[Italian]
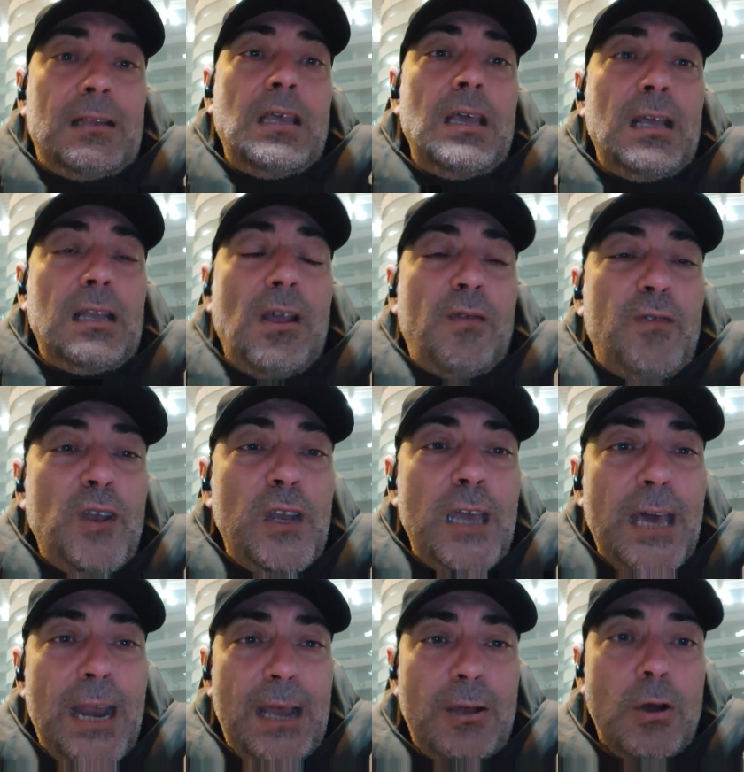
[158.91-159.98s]
di, di,
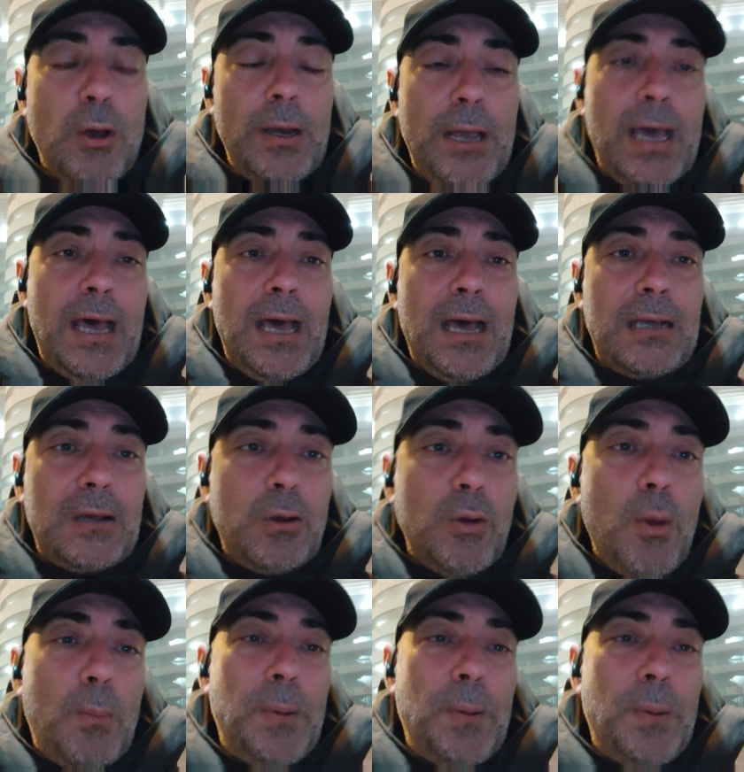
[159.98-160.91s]
finire con, eh, con,